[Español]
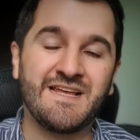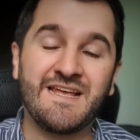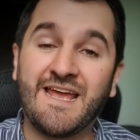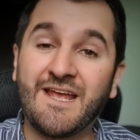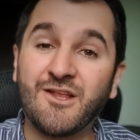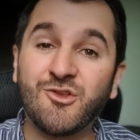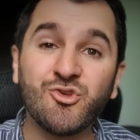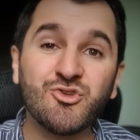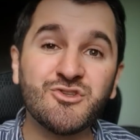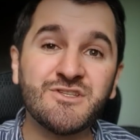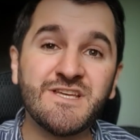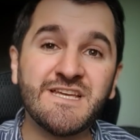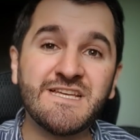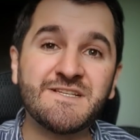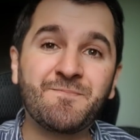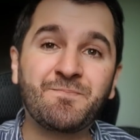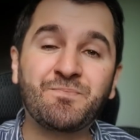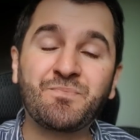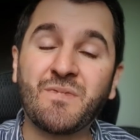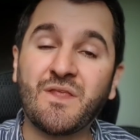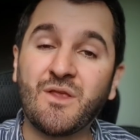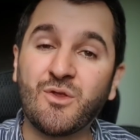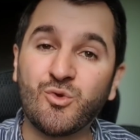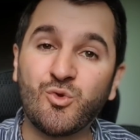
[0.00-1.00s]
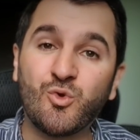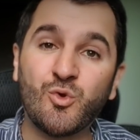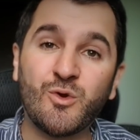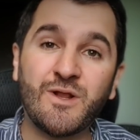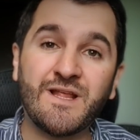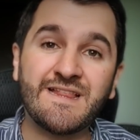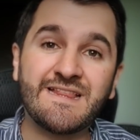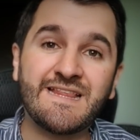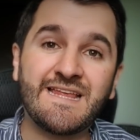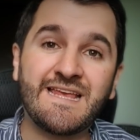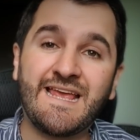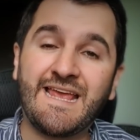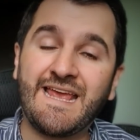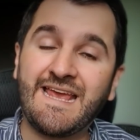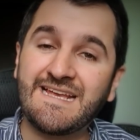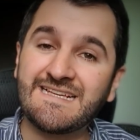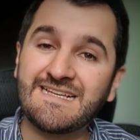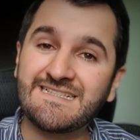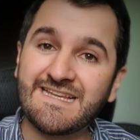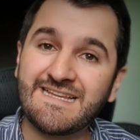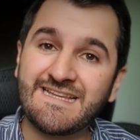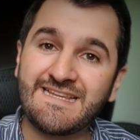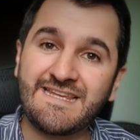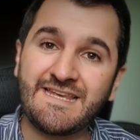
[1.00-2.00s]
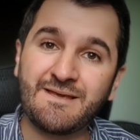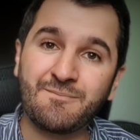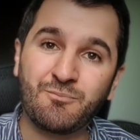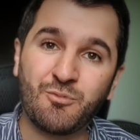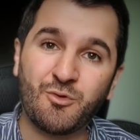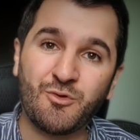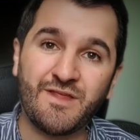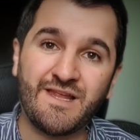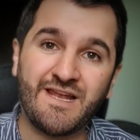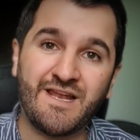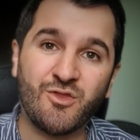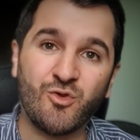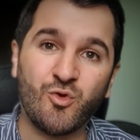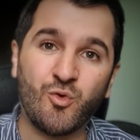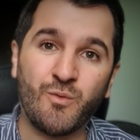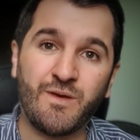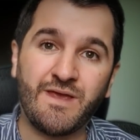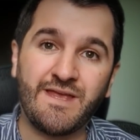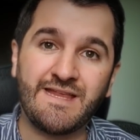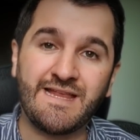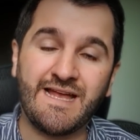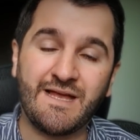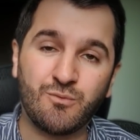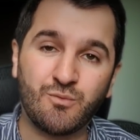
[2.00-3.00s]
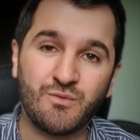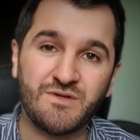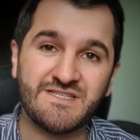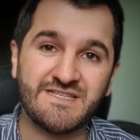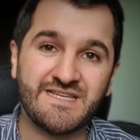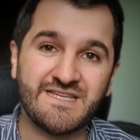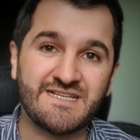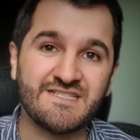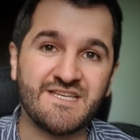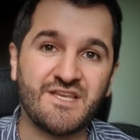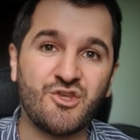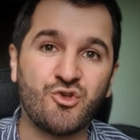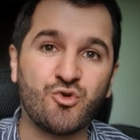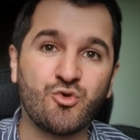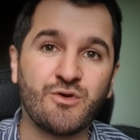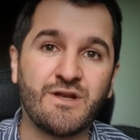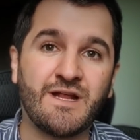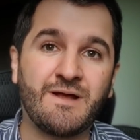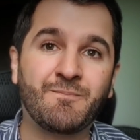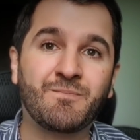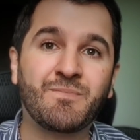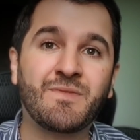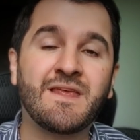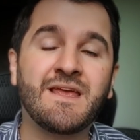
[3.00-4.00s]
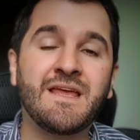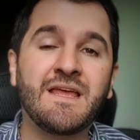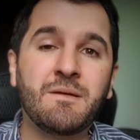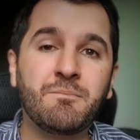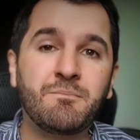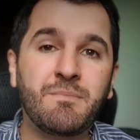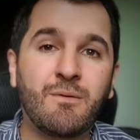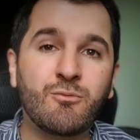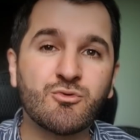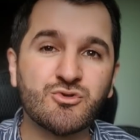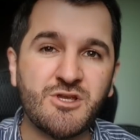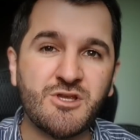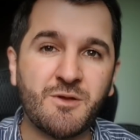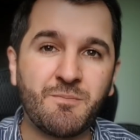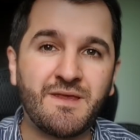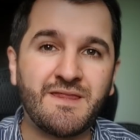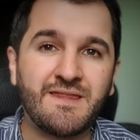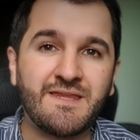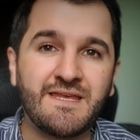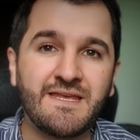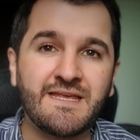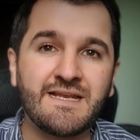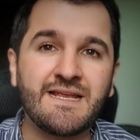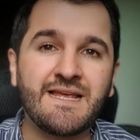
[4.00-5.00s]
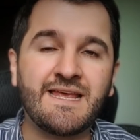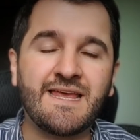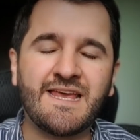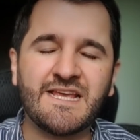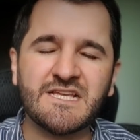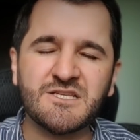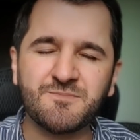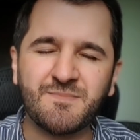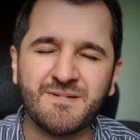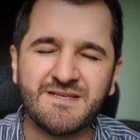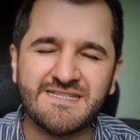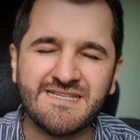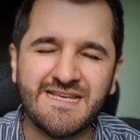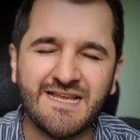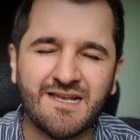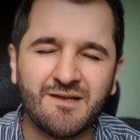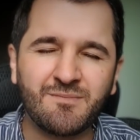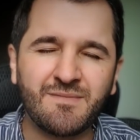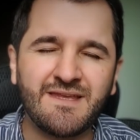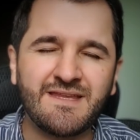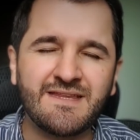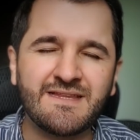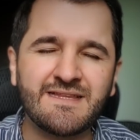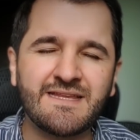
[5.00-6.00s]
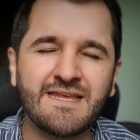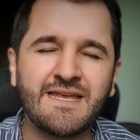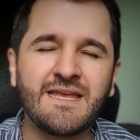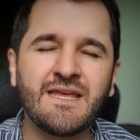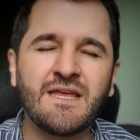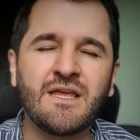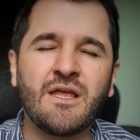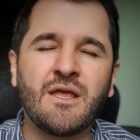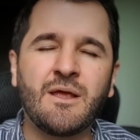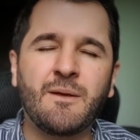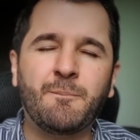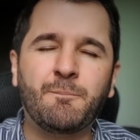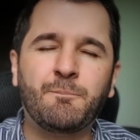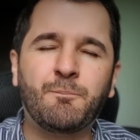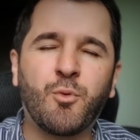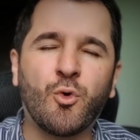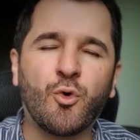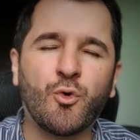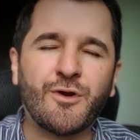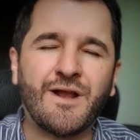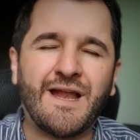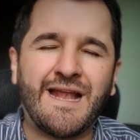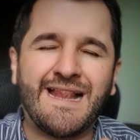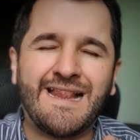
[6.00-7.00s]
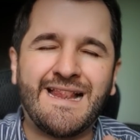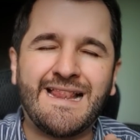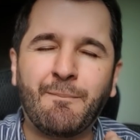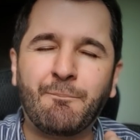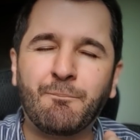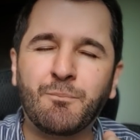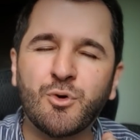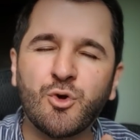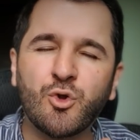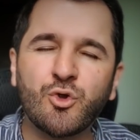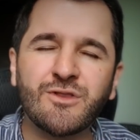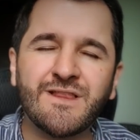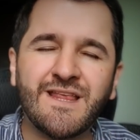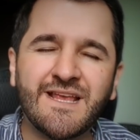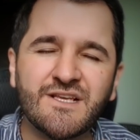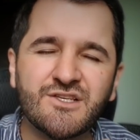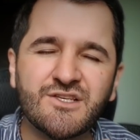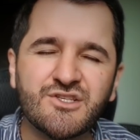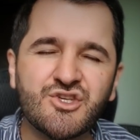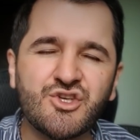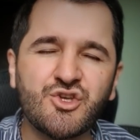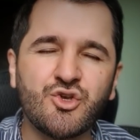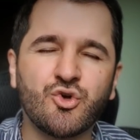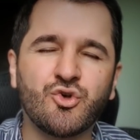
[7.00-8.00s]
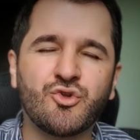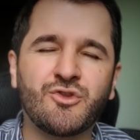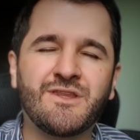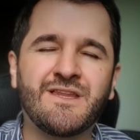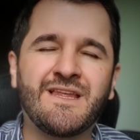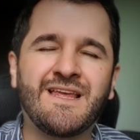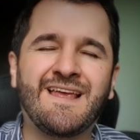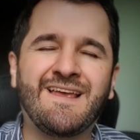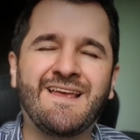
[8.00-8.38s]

Entonces, durante este tiempo de la novena a Nuestra Señora, vamos a pedir especialmente por la protección